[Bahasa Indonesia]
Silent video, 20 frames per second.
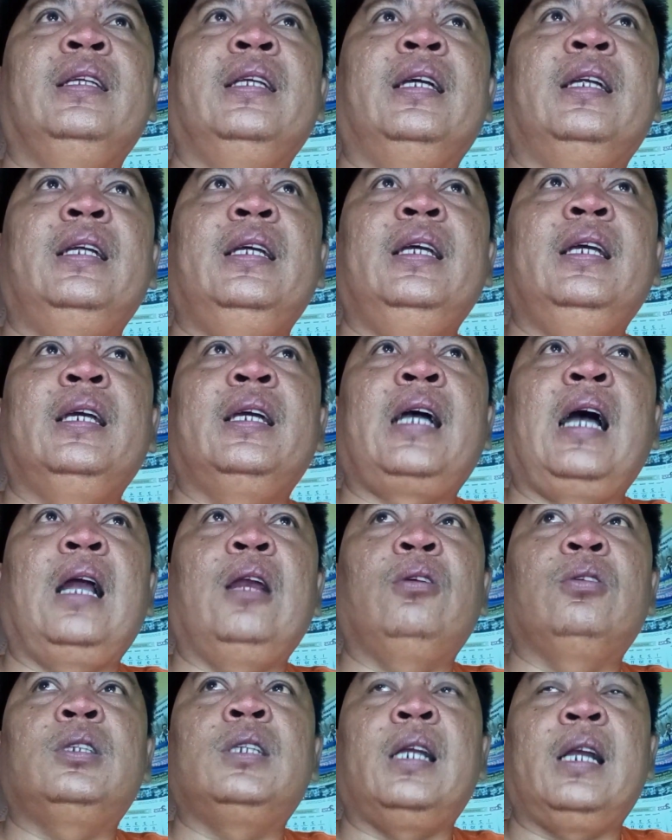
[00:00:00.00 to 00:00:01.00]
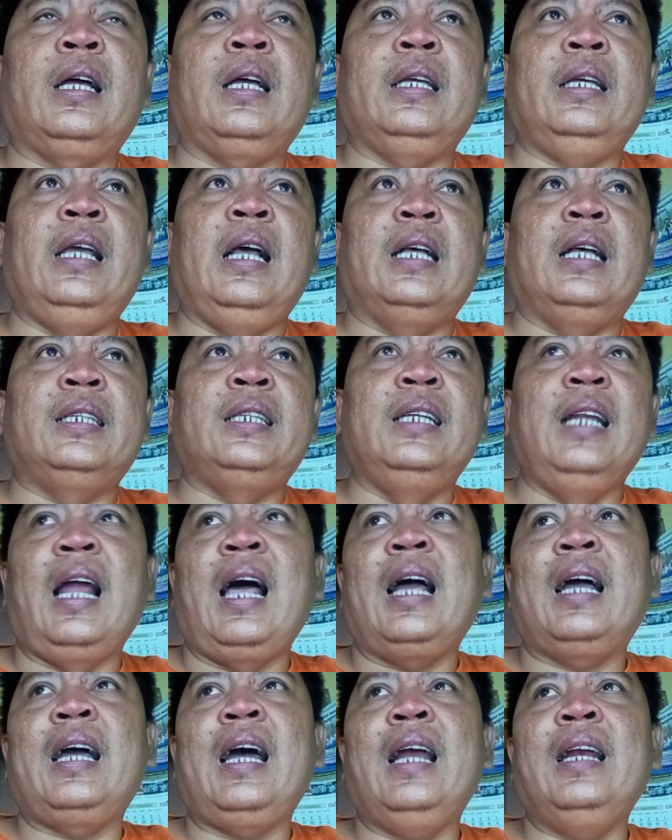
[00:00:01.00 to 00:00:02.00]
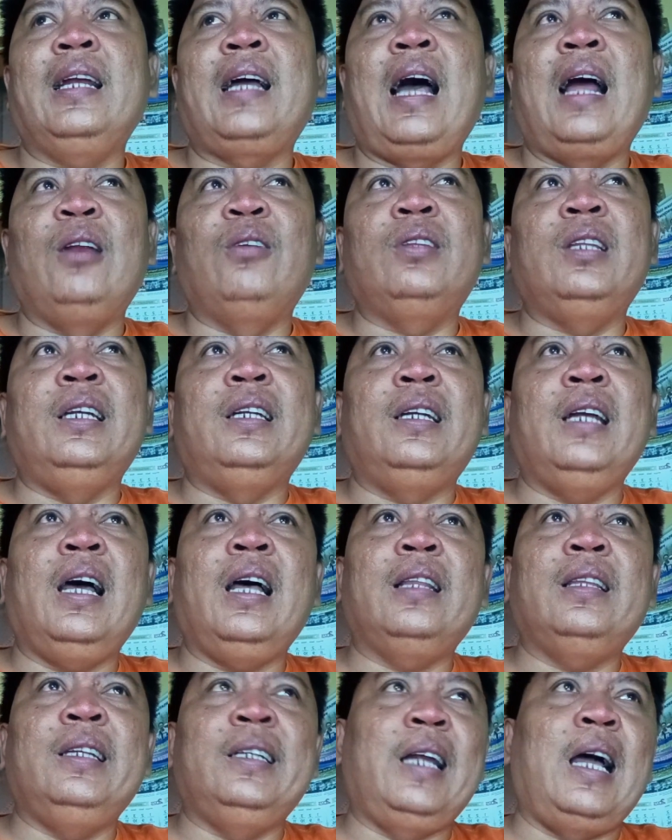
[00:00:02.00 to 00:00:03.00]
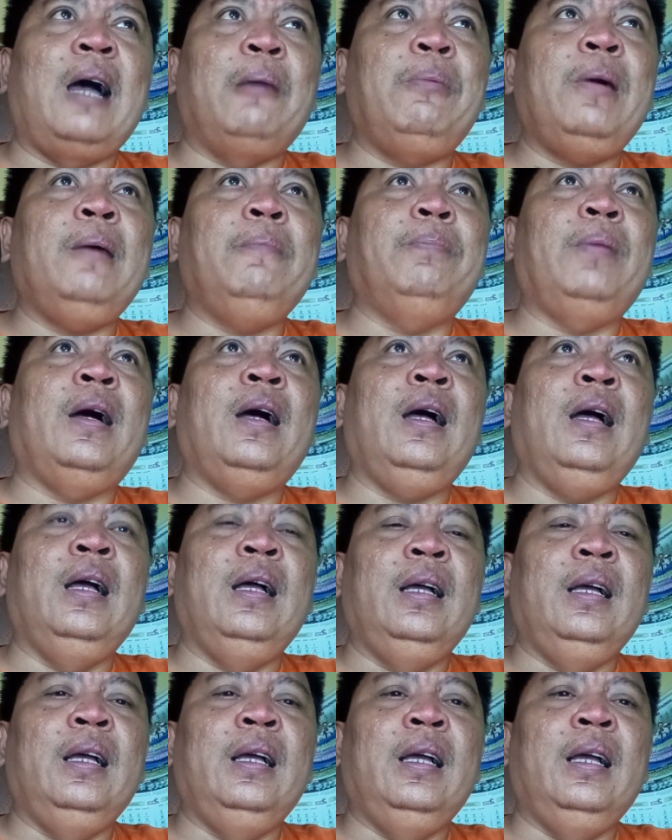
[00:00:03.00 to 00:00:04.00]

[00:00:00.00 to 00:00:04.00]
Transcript: Jadi kalau seret ya silahkan, kalau tidak tidak apa-apa.